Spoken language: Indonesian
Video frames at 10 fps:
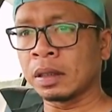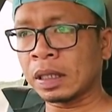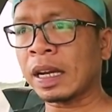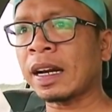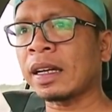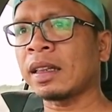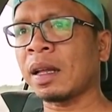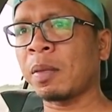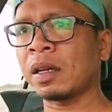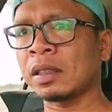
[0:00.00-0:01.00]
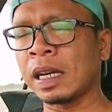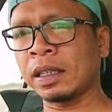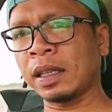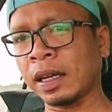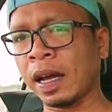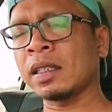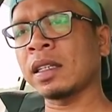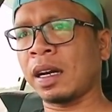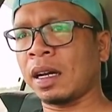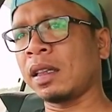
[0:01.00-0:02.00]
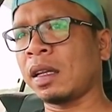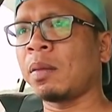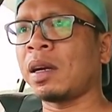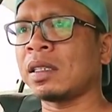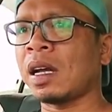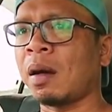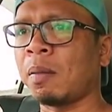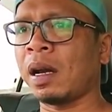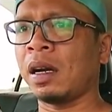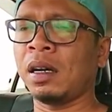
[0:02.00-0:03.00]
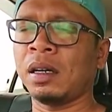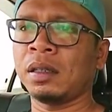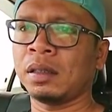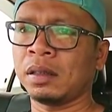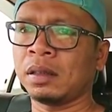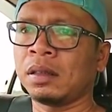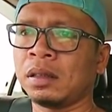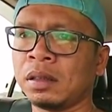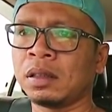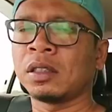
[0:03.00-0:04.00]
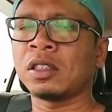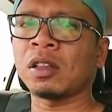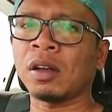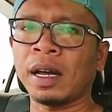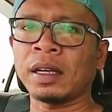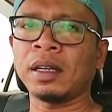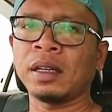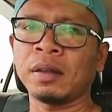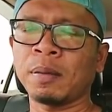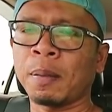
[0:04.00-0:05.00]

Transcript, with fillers: sekarang kita jadi TKI sekarang kita merasa aman contoh lagi